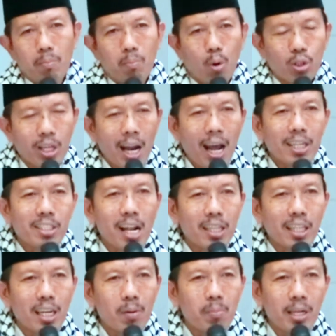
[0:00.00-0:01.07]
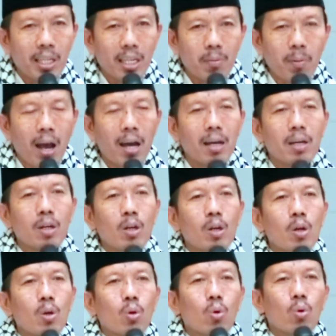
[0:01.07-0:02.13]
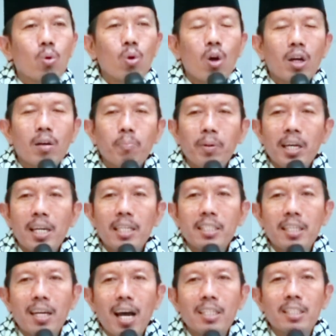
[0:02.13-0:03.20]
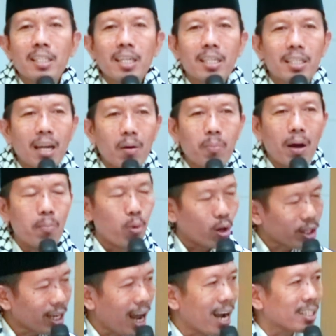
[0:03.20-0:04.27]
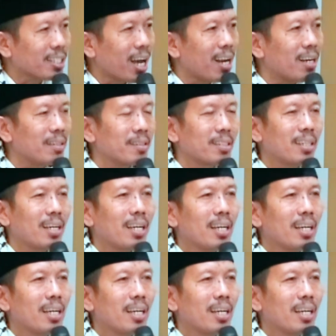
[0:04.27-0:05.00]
Mboten angsal tilem mriki, Pak. Kula kepengin istirahat sekedap, Pak. Mboten angsal.